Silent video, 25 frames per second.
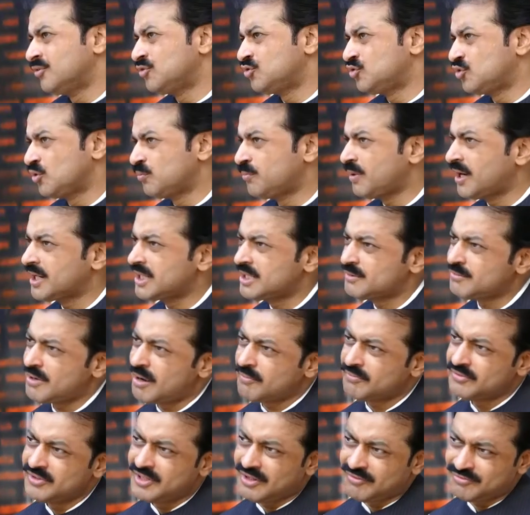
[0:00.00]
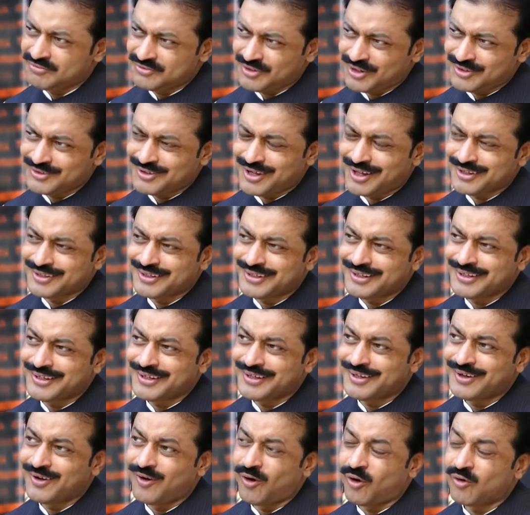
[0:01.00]
सुबह जब आप दफ्तर जाते
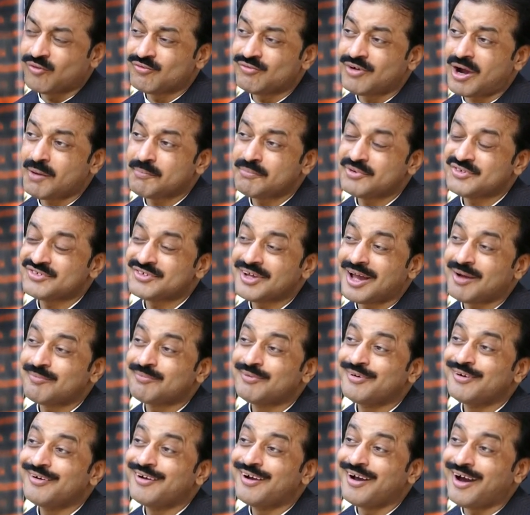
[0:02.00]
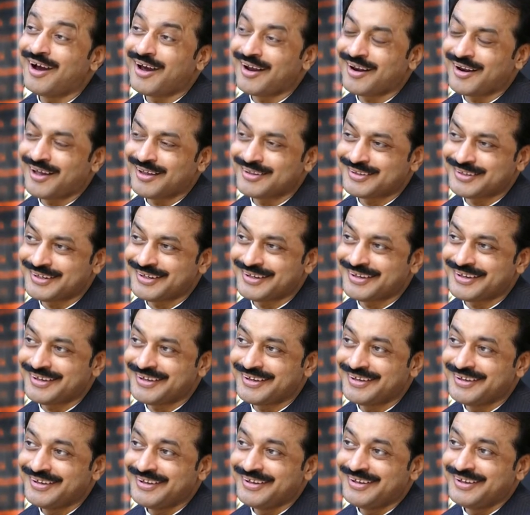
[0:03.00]
हैं और वापस आप घर आते
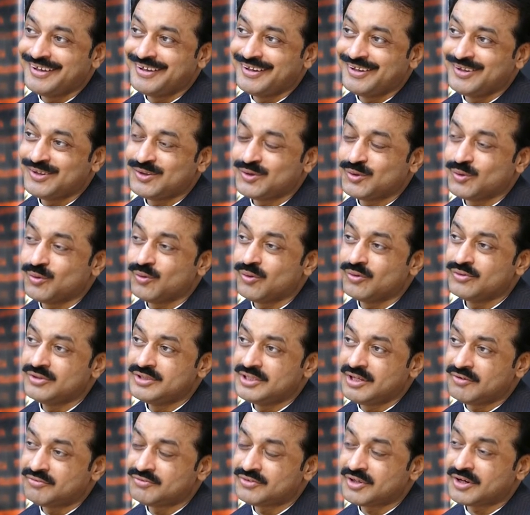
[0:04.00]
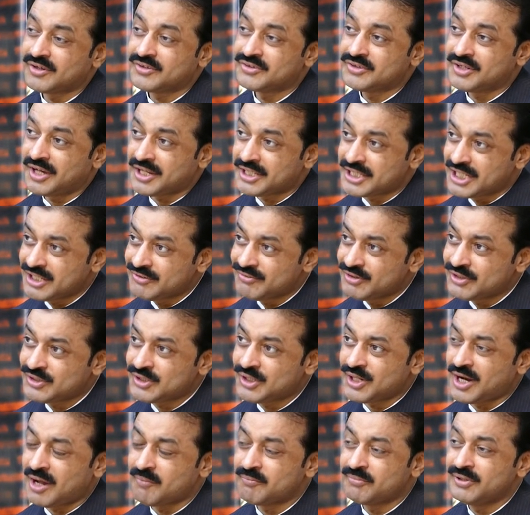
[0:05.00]
हैं तो दफ्तर जाते हुए
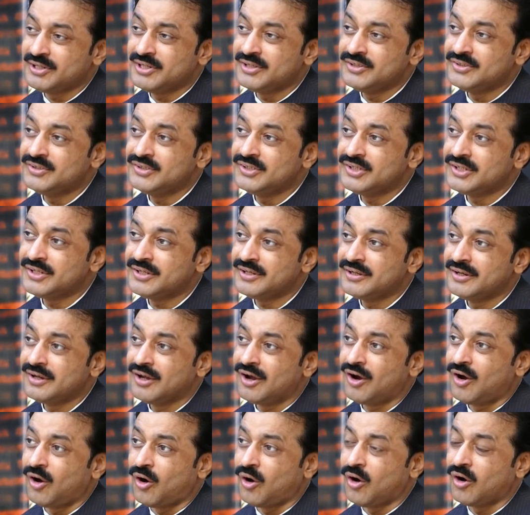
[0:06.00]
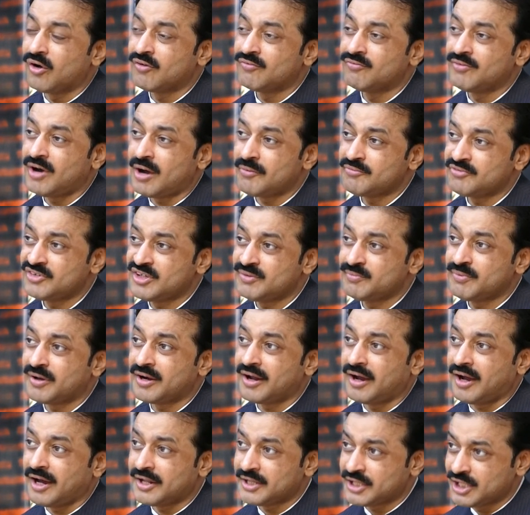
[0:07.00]
थेरापी लीजिए और वापसी
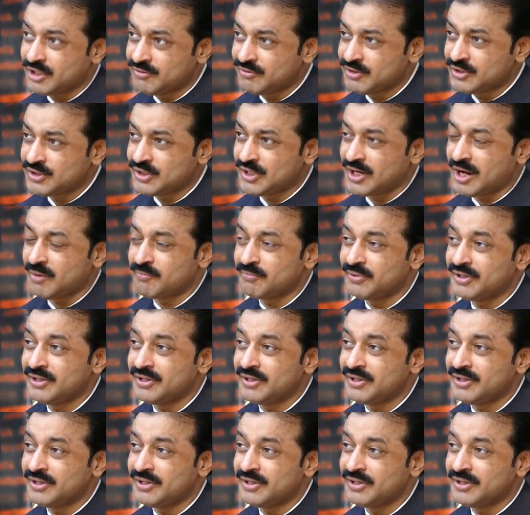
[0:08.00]
पर आते हुए थेरापी